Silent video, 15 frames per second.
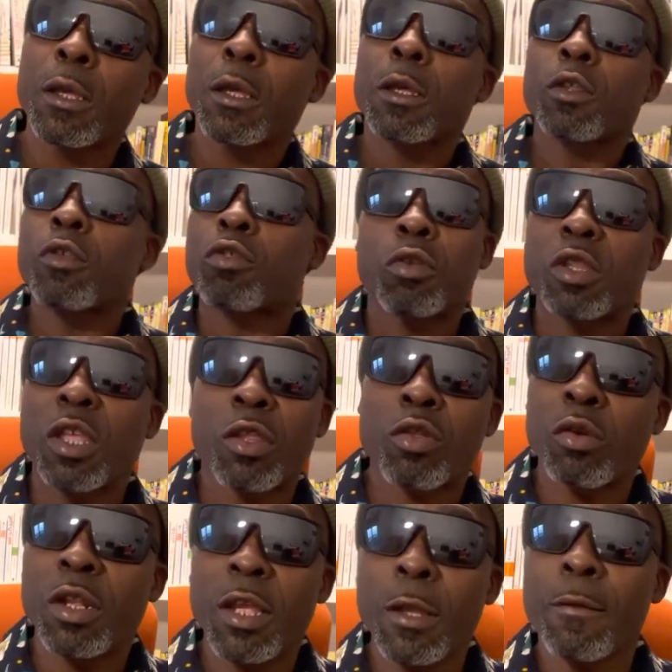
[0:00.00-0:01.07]
Je suis
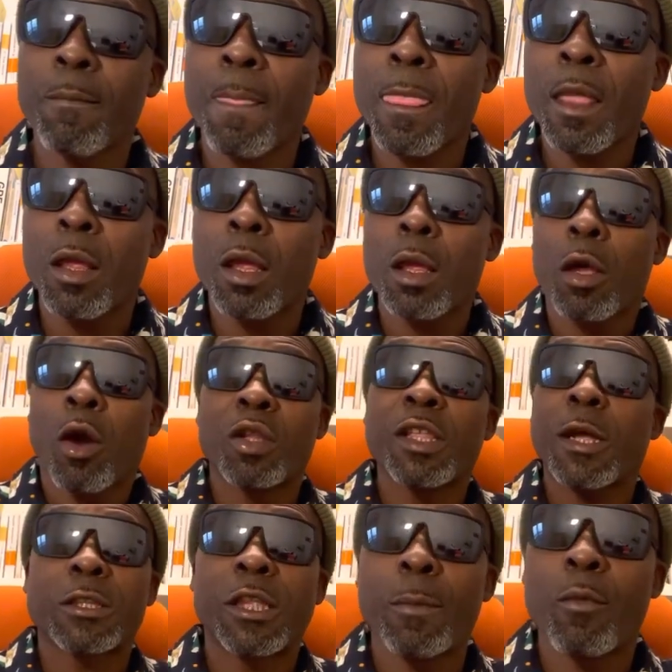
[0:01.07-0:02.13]
désolé. On est
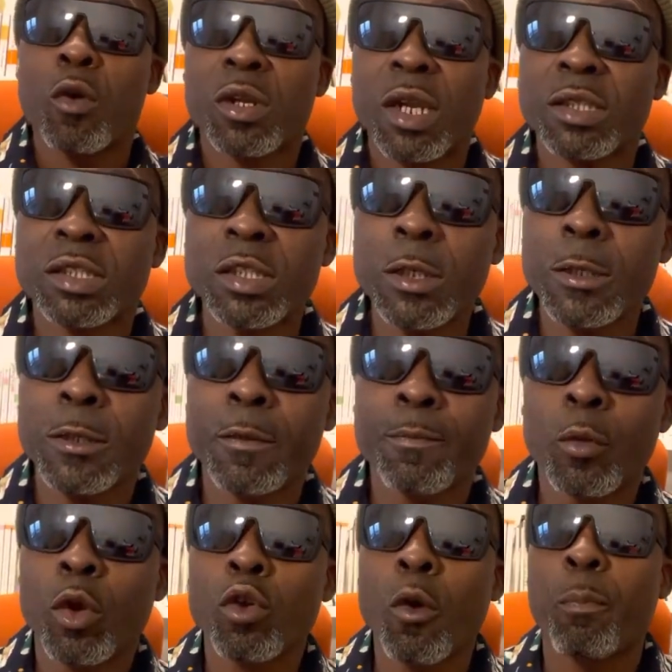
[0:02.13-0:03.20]
en démocratie.
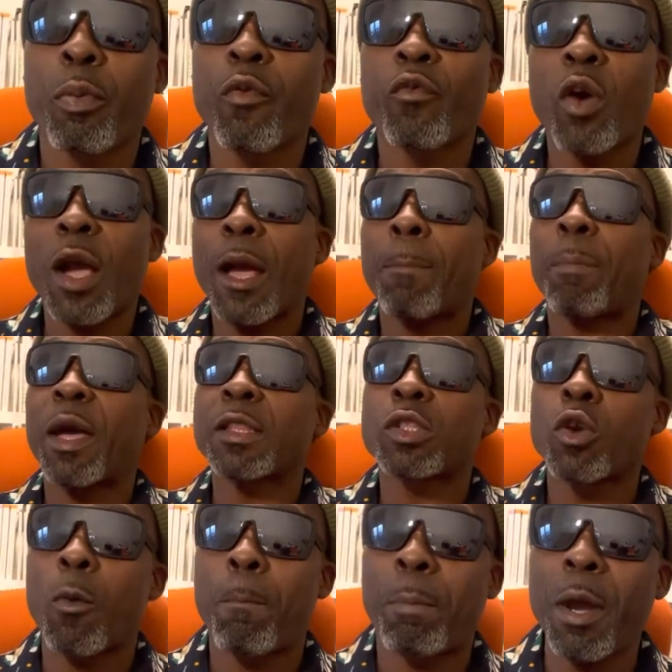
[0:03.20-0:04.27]
Le pouvoir appartient
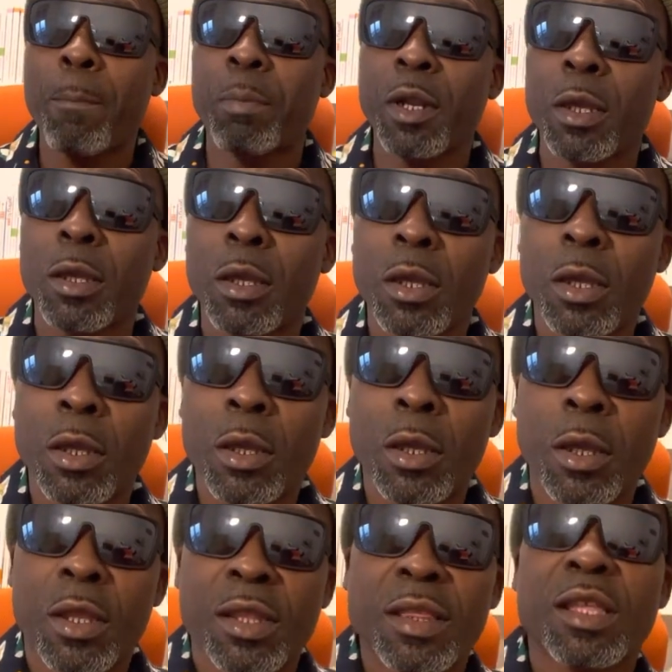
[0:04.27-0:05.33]
au peuple.
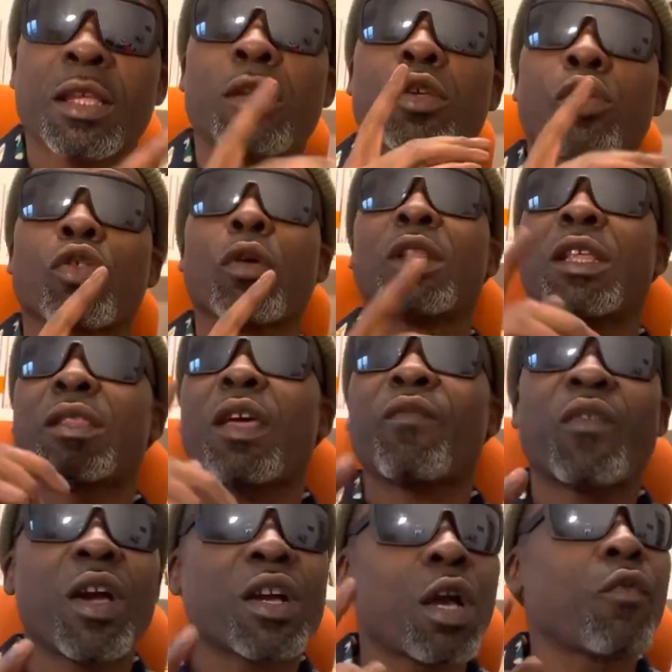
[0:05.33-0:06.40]
Ça, c'est quelque chose. Les
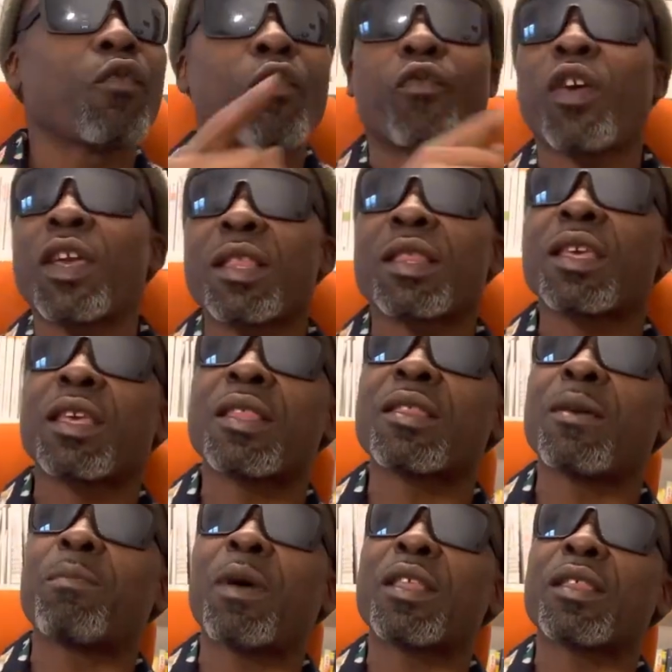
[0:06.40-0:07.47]
enfants, quand vous voyez ce qui se
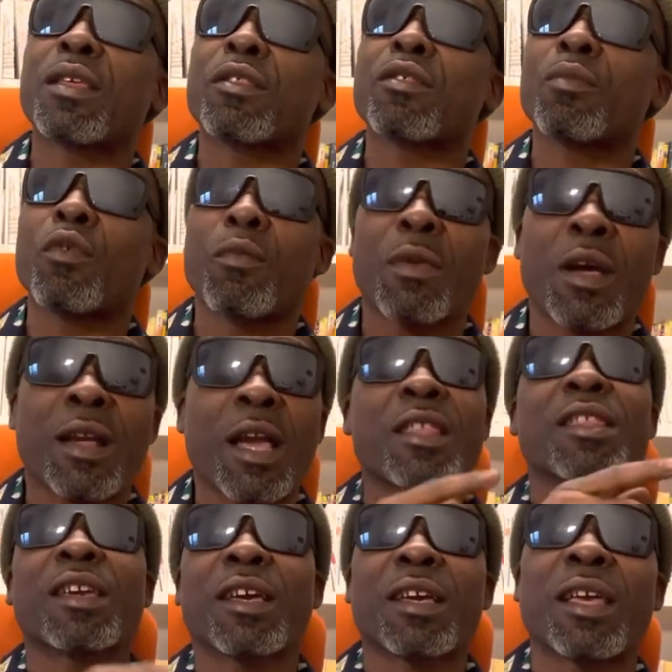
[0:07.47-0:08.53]
passe en ce moment, quand
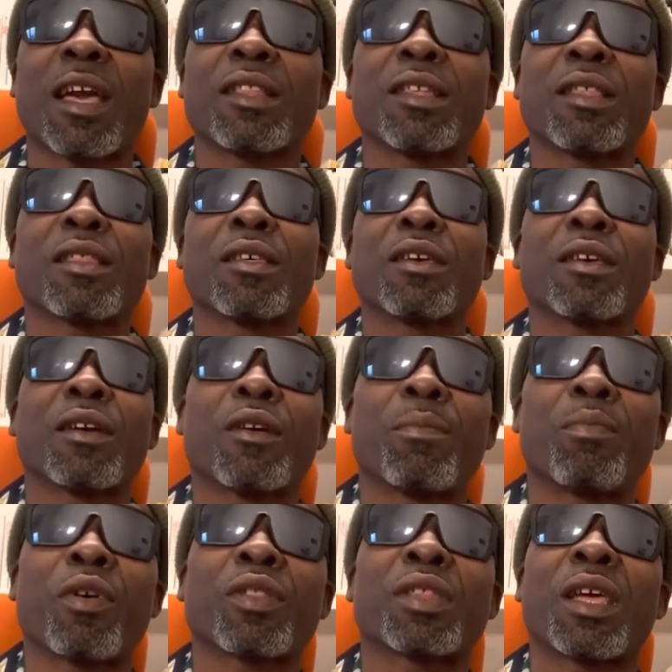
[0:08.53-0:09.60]
j'ai regardé ce
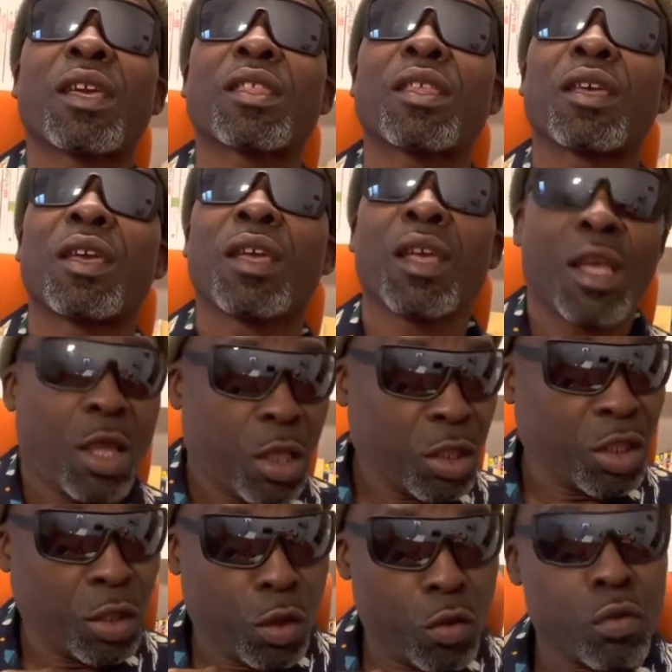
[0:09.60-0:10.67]
reportage,
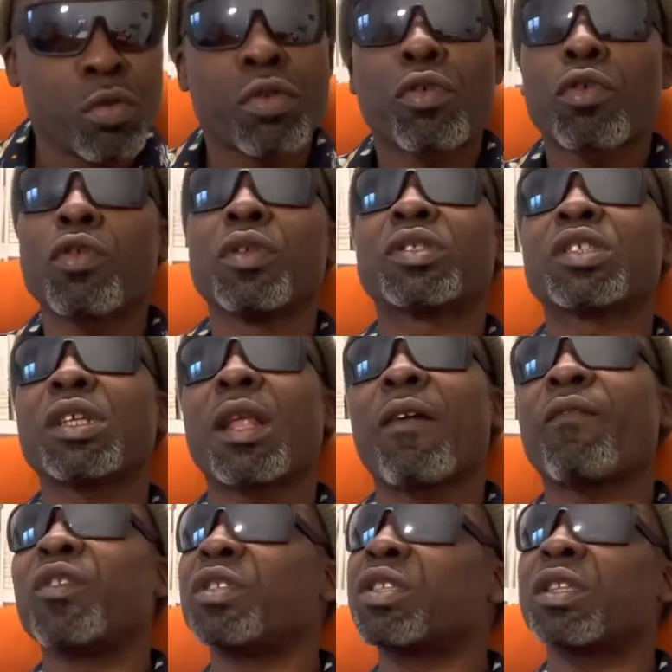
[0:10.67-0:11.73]
je n'ai eu qu'une seule
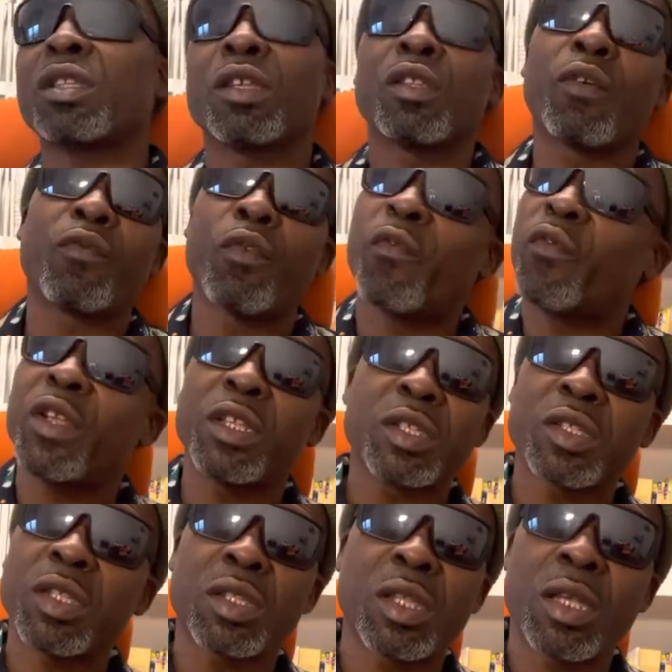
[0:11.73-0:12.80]
envie, c'était de vous
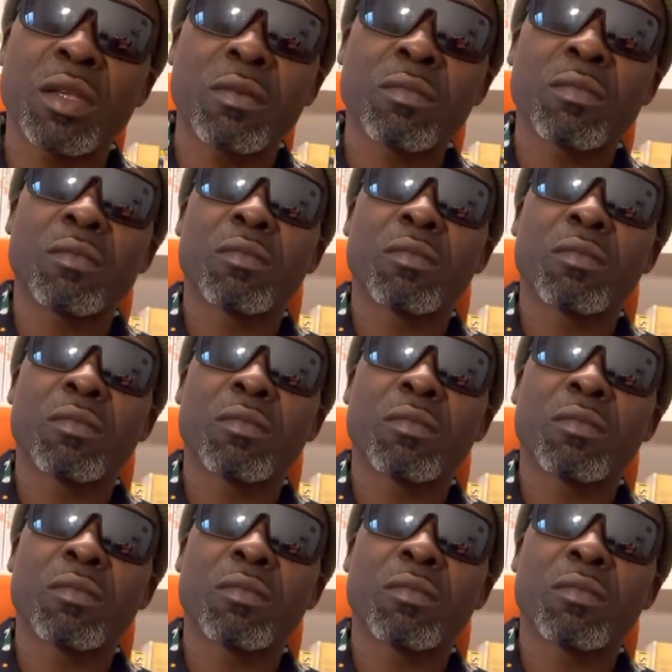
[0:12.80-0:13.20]
féliciter.